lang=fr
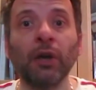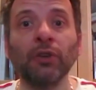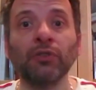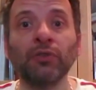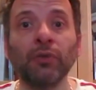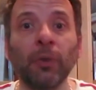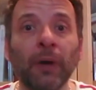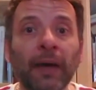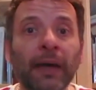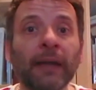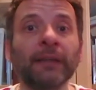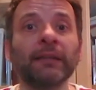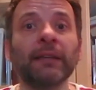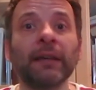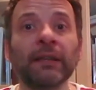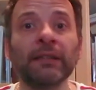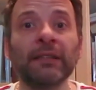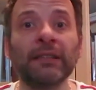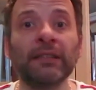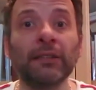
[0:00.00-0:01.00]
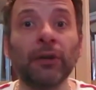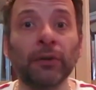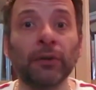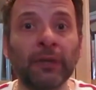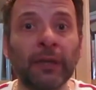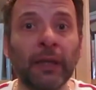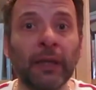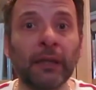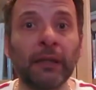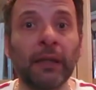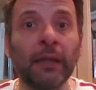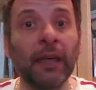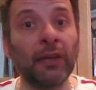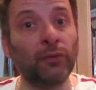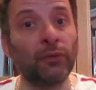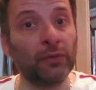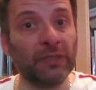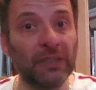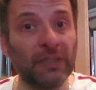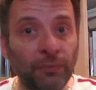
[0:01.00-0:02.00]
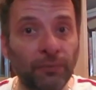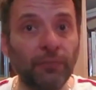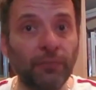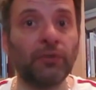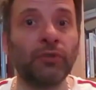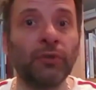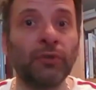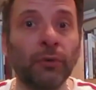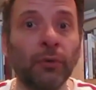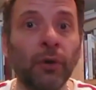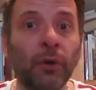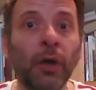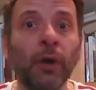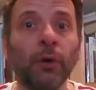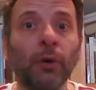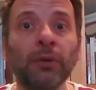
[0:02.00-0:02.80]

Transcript: sera interdit d'antenne et de diffusion